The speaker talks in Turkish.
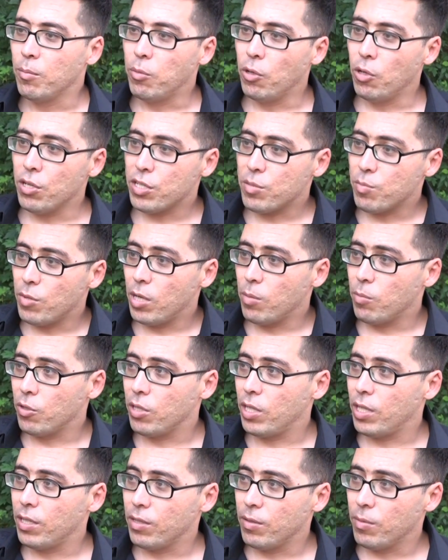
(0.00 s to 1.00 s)
Polis
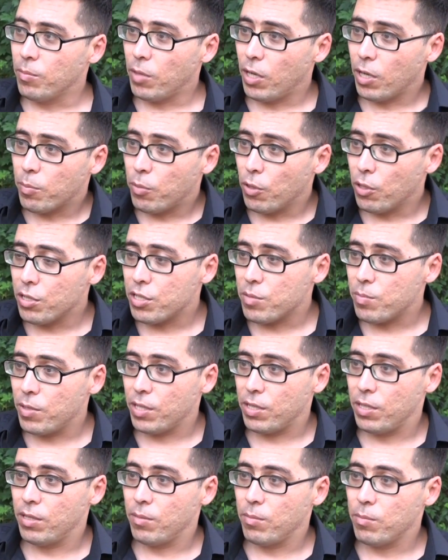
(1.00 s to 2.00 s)
memuruna dedim bak polis
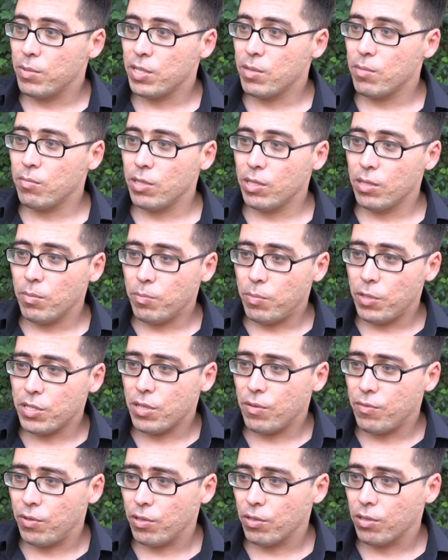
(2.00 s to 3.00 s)
bey dedim bizim dedim
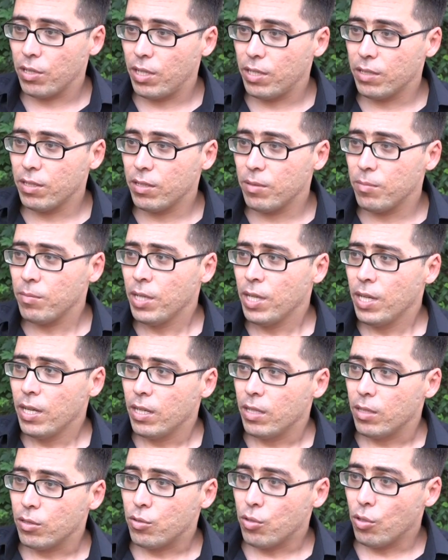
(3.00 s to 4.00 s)
pasaportlar dedim
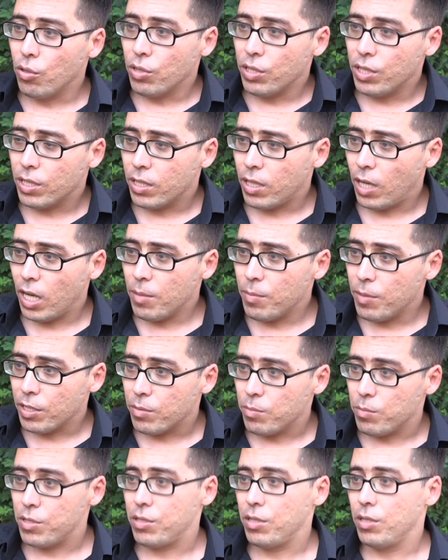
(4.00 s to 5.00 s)
çoğu
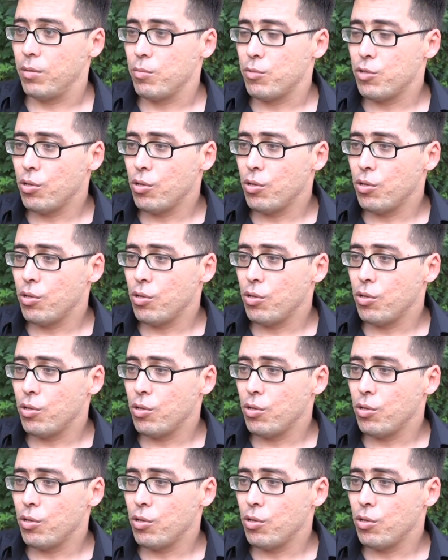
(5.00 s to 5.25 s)
kaybetmiş dedim.